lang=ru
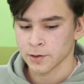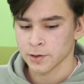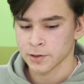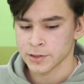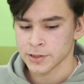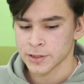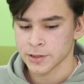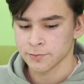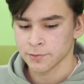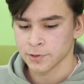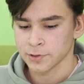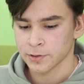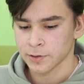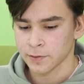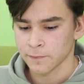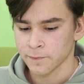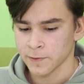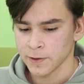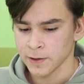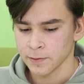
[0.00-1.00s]
красивый
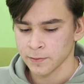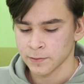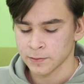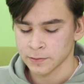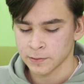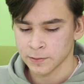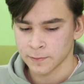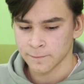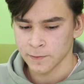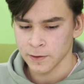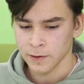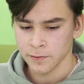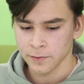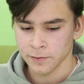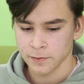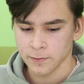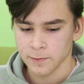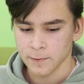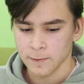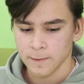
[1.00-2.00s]
интерфейс,
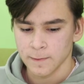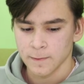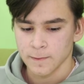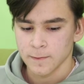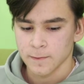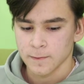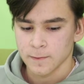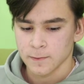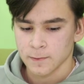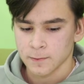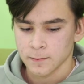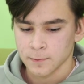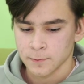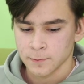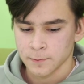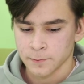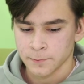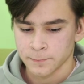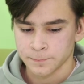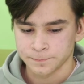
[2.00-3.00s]
интерфейс
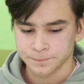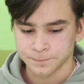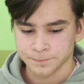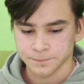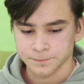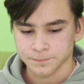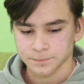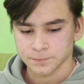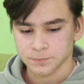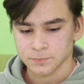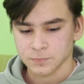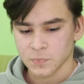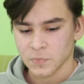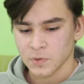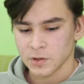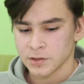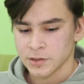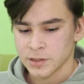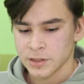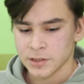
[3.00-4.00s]
эм,
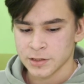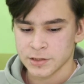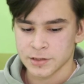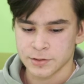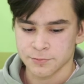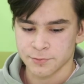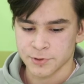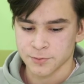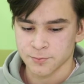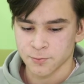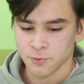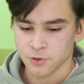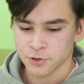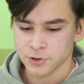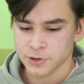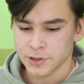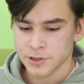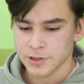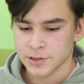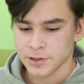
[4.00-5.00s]
есть
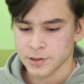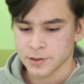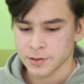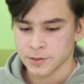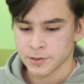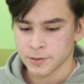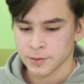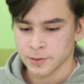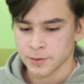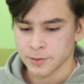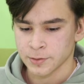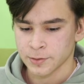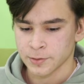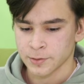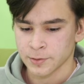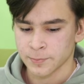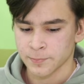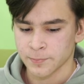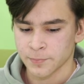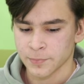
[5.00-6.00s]
возможность э,
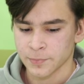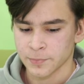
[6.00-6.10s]
э,